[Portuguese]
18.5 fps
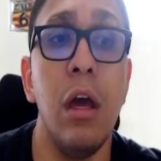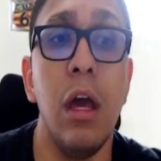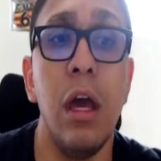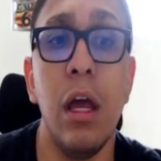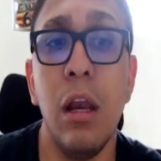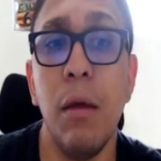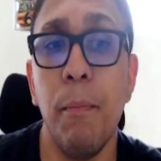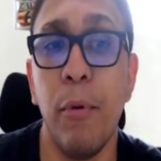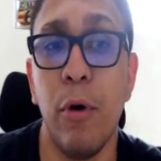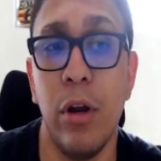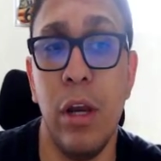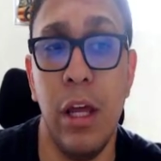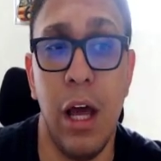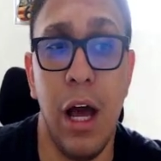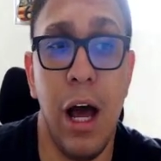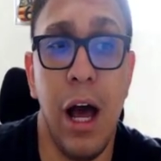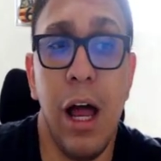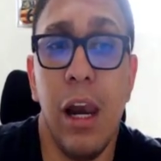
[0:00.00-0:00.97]
Ele pode
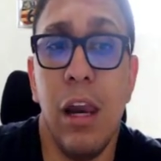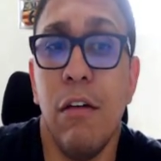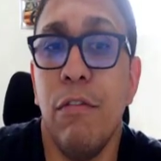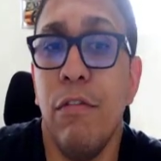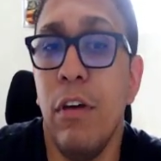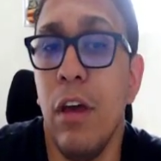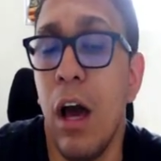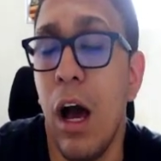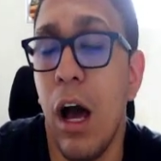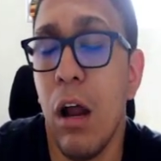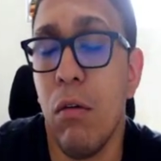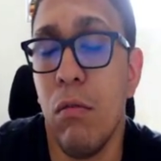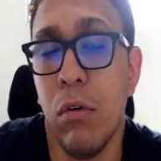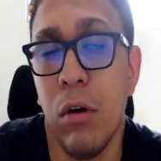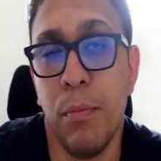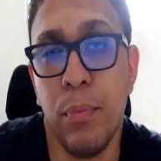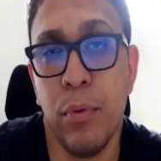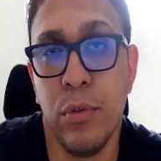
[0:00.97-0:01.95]
aliviar
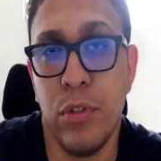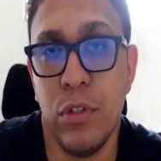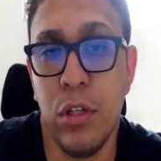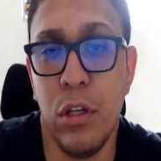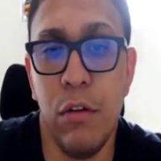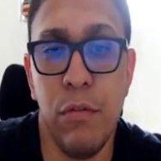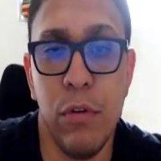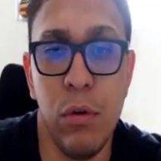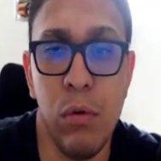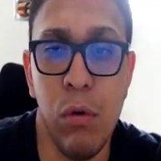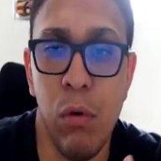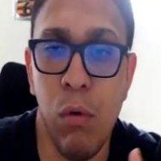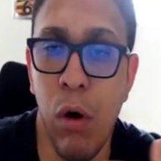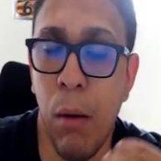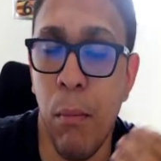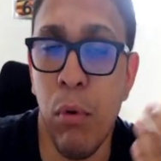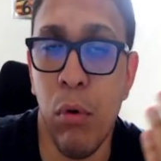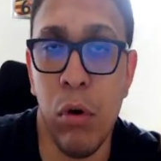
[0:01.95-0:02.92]
uma possível
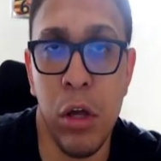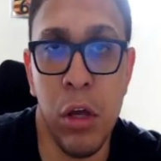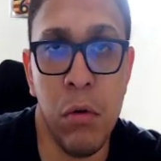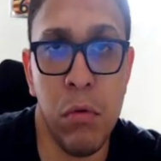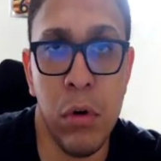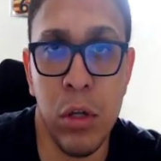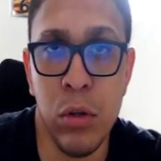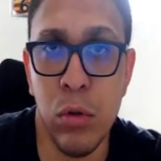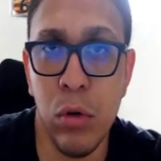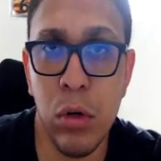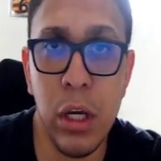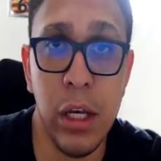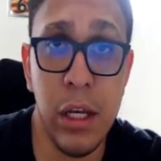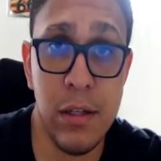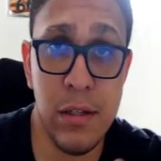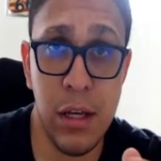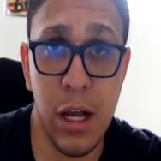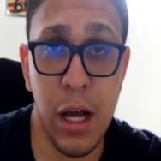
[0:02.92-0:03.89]
ou abolir uma dor, que
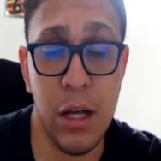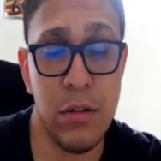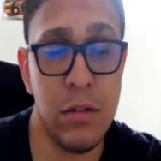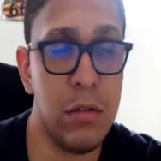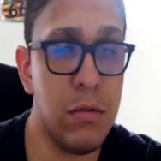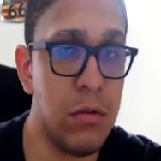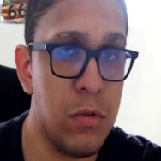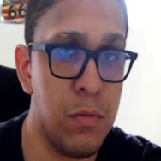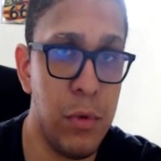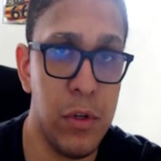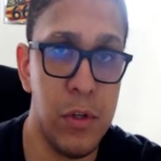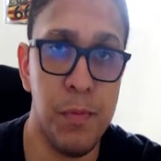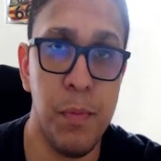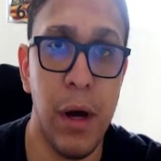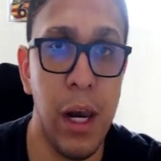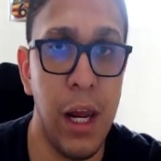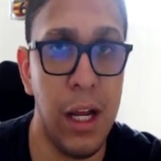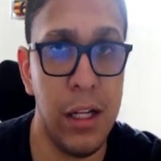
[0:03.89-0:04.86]
nesse caso são os meios
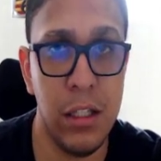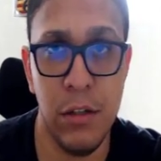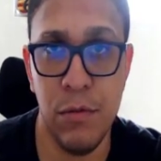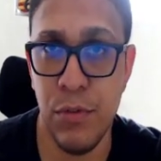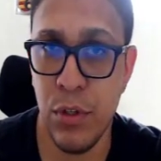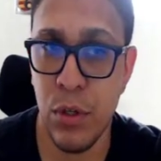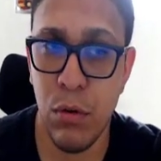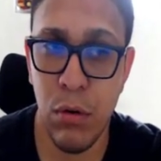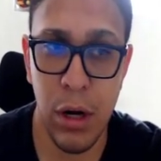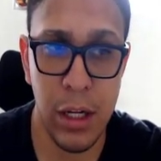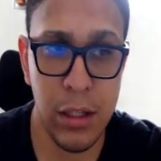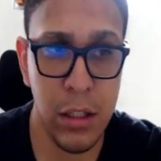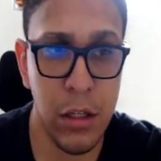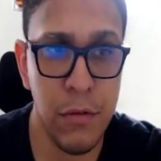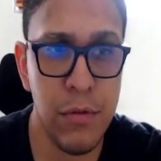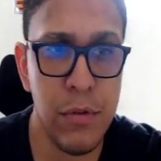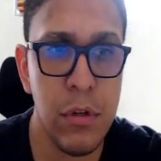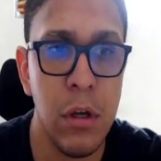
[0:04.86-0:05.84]
paliativos e
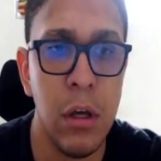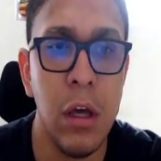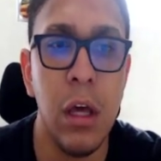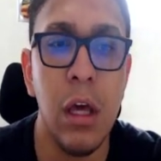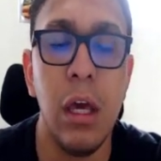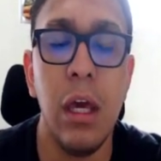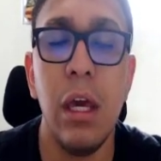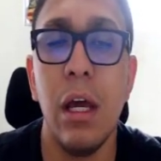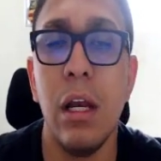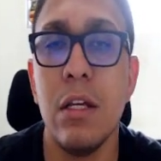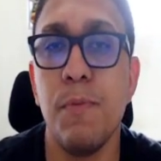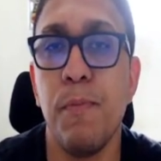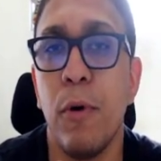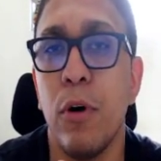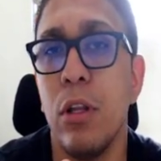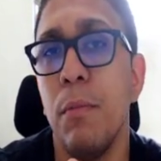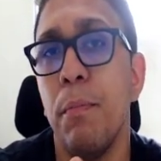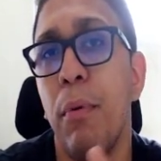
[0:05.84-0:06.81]
curativos, e eles
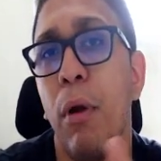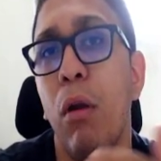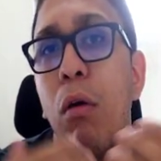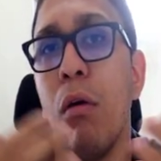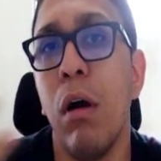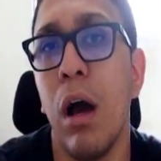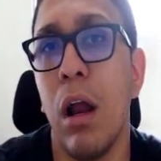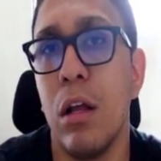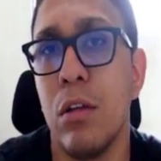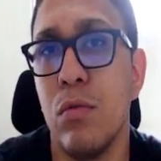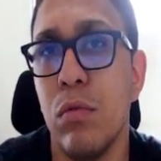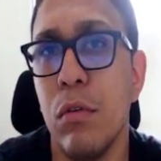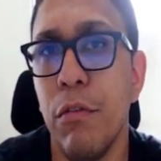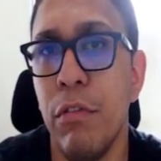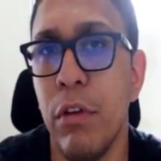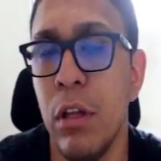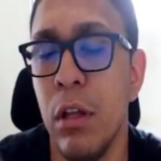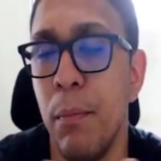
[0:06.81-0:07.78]
podem prolongar a sua
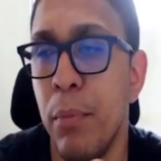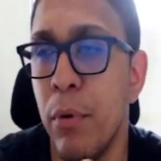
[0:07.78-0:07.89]
vida.